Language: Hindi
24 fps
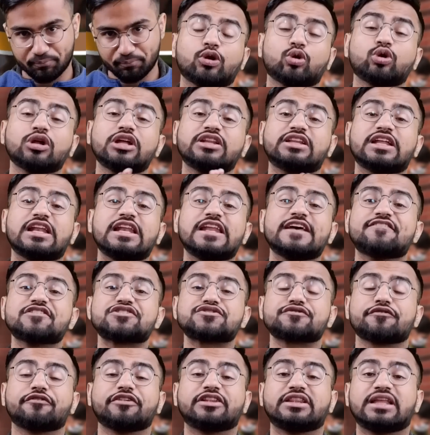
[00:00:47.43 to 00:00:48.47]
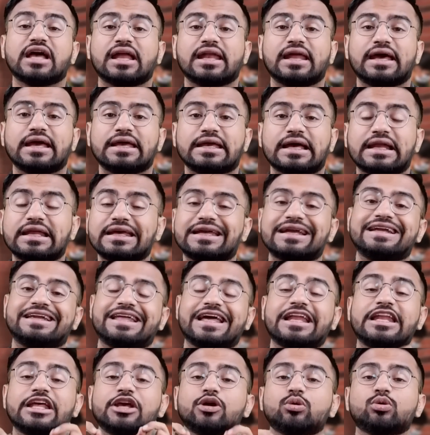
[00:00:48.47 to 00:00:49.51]
इन्होंने दिल्ली विश्वविद्यालय यानी कि
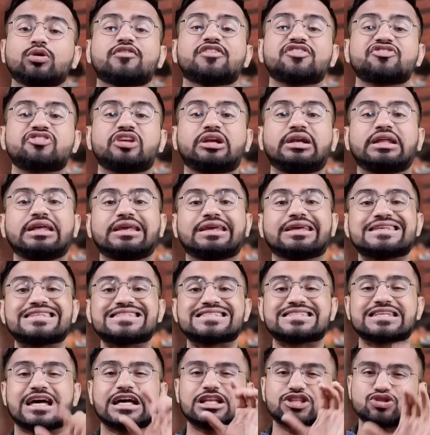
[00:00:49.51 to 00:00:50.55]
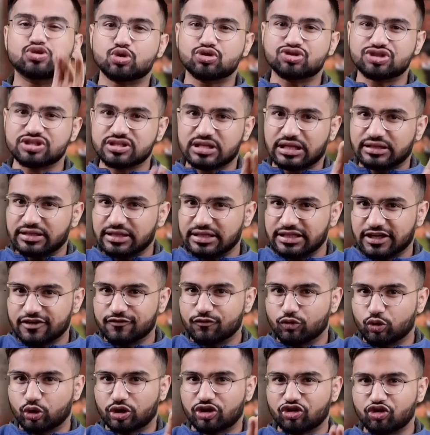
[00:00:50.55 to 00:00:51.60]
दिल्ली यूनिवर्सिटी के 700 से ज्यादा
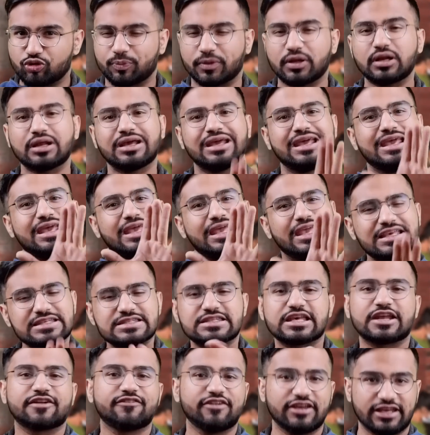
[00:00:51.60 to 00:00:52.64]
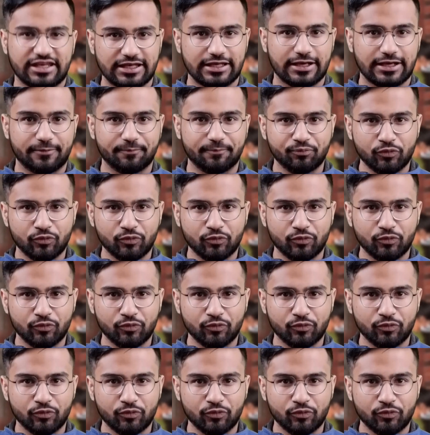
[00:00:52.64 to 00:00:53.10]
यंग वोटर्स पर एक सर्वे किया